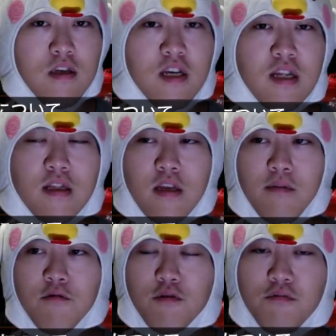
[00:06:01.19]
嫌だったらや
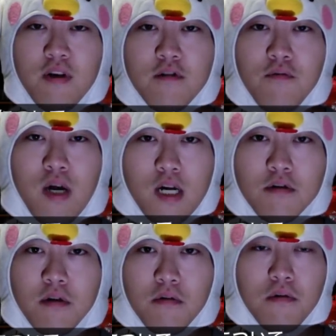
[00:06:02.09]
めろって言われるのわかる
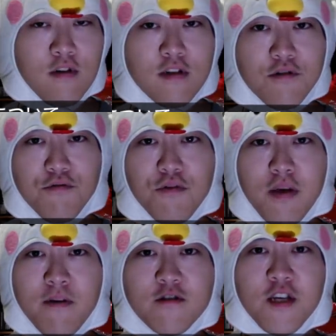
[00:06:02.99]
けど、その
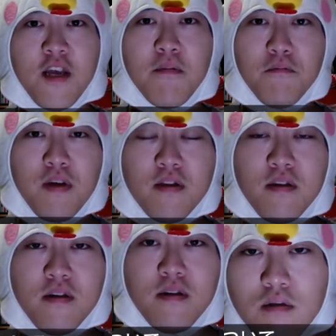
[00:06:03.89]
レベルじゃないもん、だっ
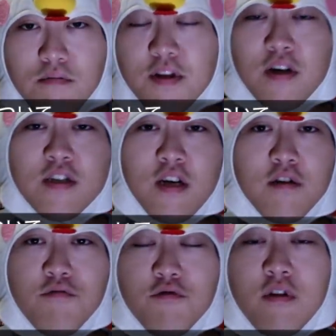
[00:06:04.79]
て。まあだからさっ
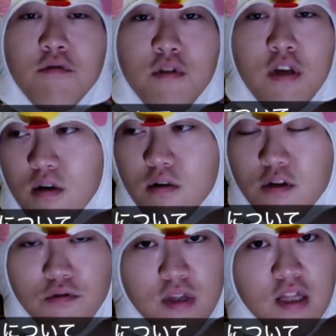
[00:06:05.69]
きも言ったように、
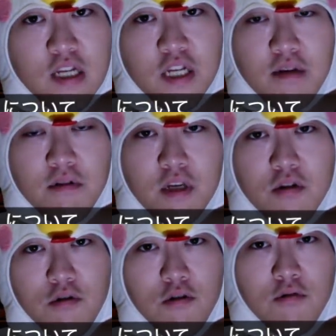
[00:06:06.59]
人を叩いちゃダメだ、
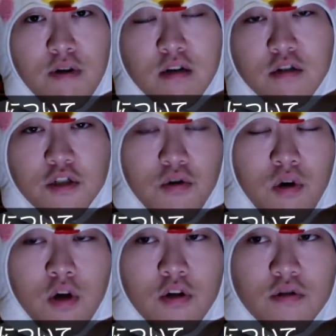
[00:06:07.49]
人の悪口を
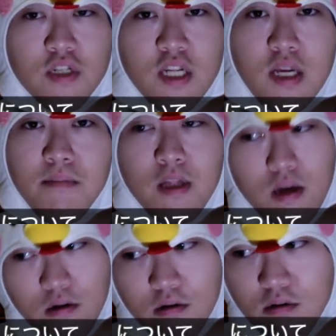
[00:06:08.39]
言っちゃダメだ
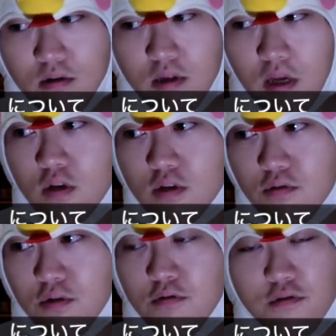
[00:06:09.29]
よって、そ
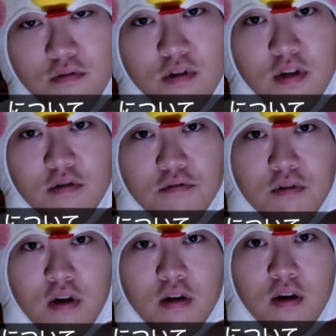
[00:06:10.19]
れを言ってるよう
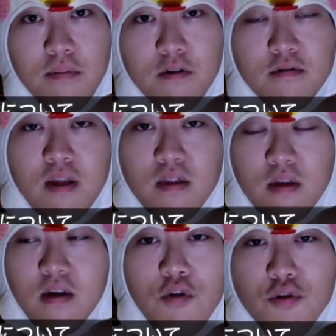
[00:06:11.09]
なレベルなん
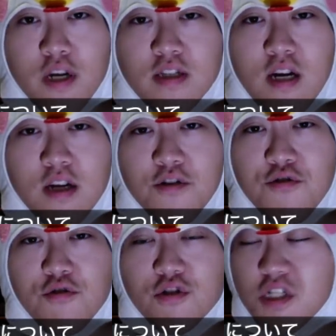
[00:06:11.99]
で、お客さんが入
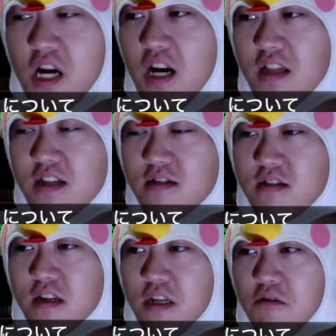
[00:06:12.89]
力した配達
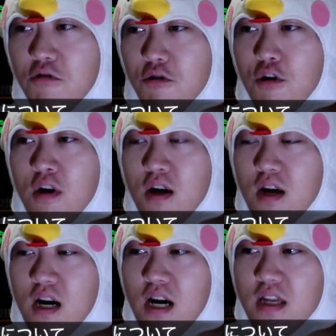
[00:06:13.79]
先を、
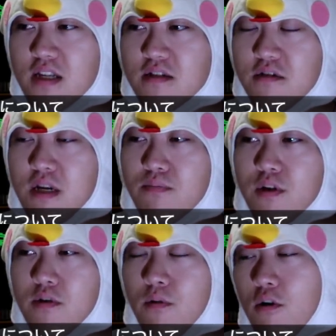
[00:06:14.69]
配達員の
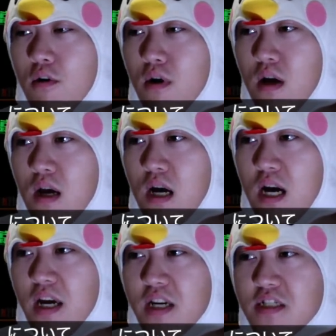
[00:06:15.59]
アプリにも
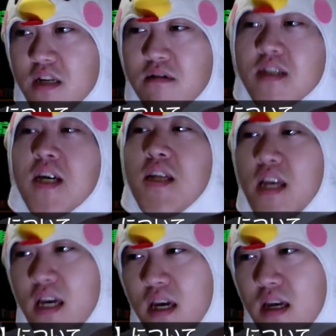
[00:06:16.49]
反映してください
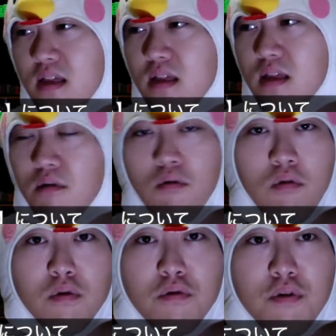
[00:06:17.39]
ねってこ
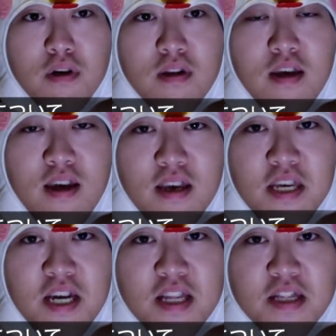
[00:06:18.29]
う。これで
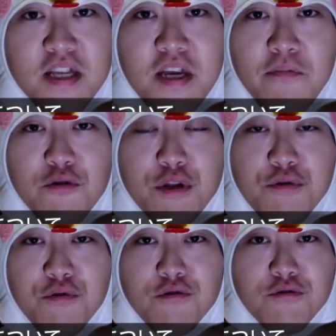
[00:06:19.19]
嫌だったらやめろって
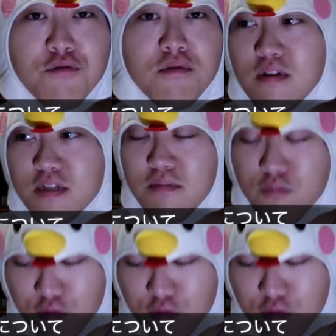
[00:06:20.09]
どういうこと全部